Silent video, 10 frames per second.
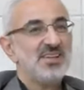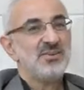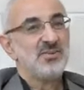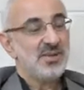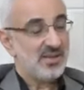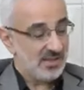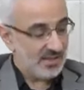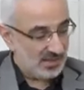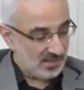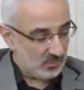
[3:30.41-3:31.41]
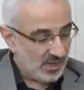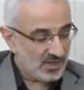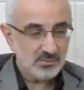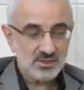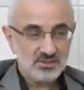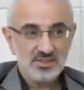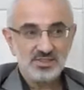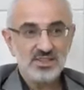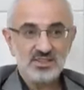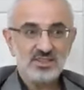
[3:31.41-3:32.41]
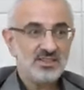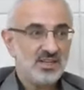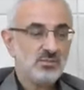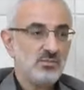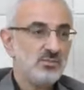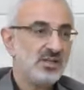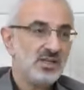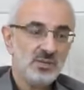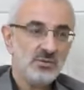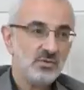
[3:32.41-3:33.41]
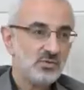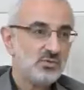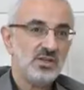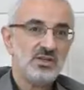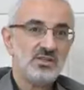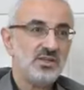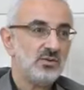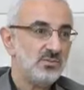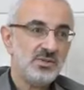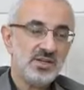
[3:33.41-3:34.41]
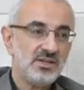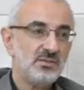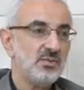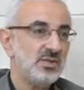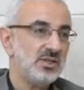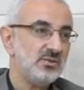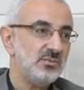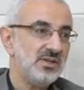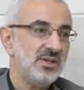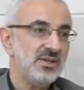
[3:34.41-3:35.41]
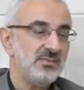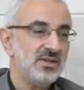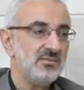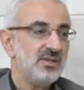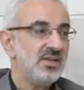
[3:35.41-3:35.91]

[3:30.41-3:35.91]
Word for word: فواحدة من الشخصيات التي أزعم أنها موجودة يقوم بها النبي ويقوم بها الإمام